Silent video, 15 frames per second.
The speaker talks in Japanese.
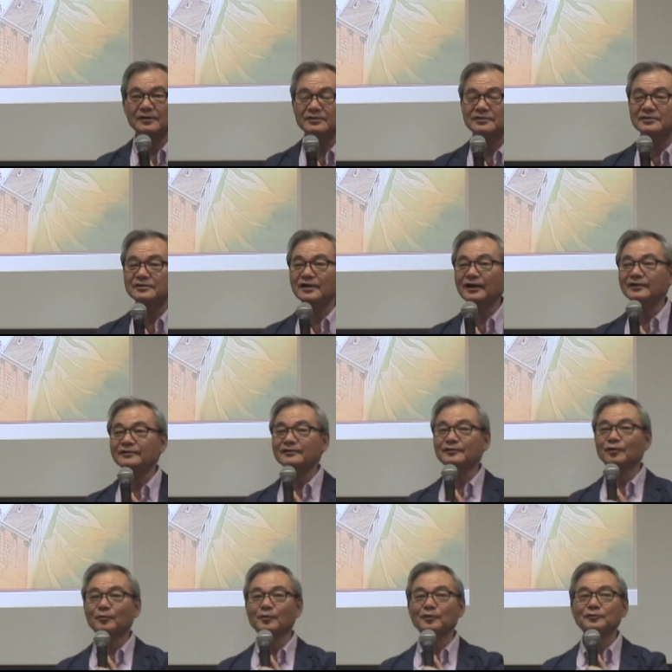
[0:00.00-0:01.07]
一
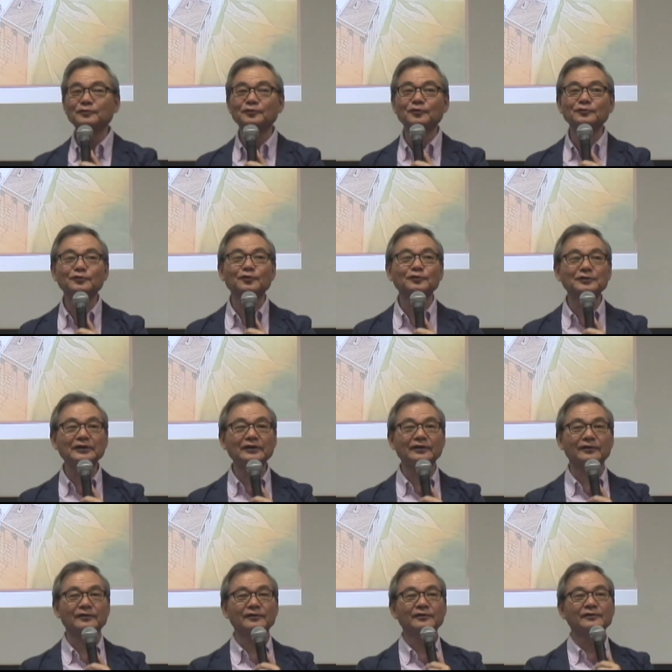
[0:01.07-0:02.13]
段登るごと
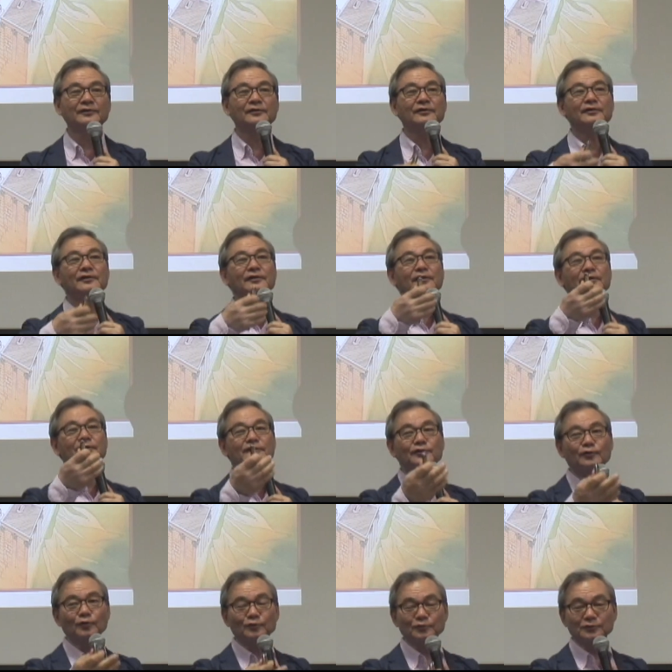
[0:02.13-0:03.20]
に一
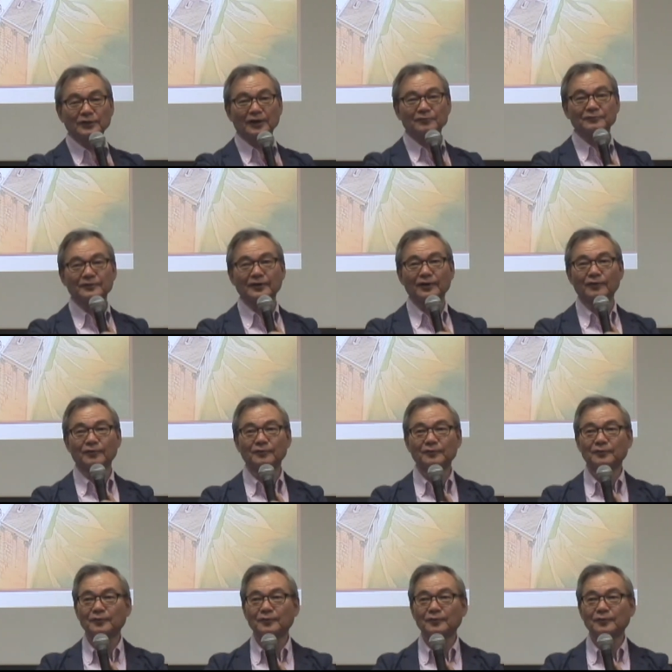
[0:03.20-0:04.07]
曲歌うんだよ。